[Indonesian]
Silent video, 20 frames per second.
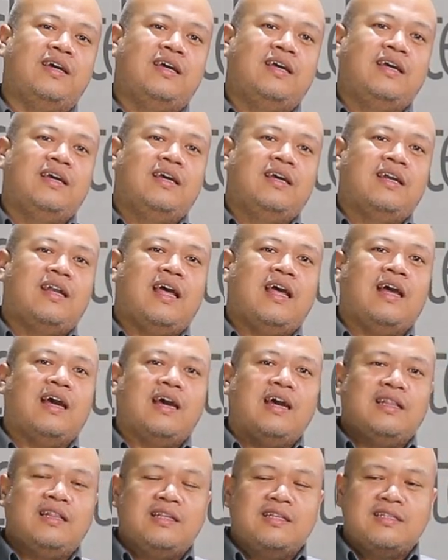ya nah
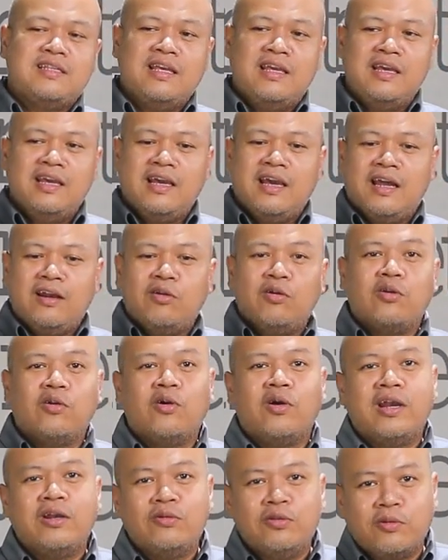ke, sehingga
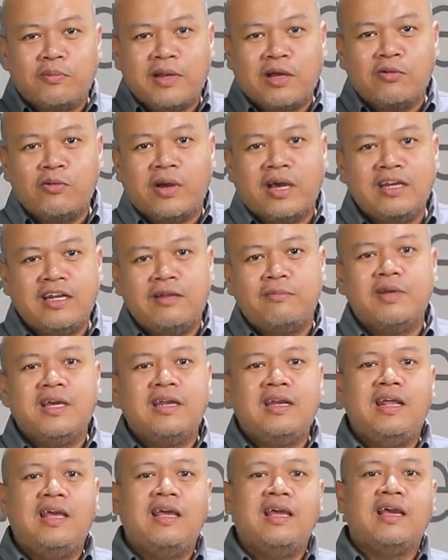dorongan untuk melakukannya
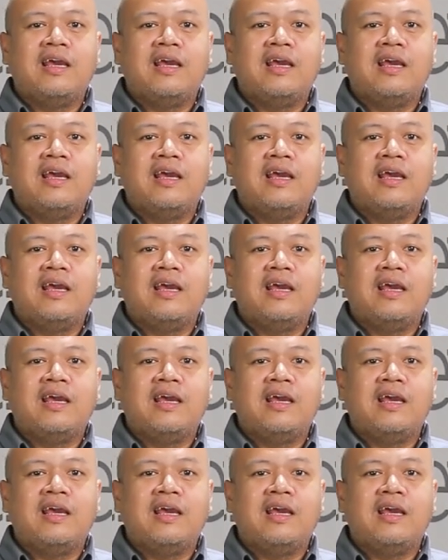lebih gede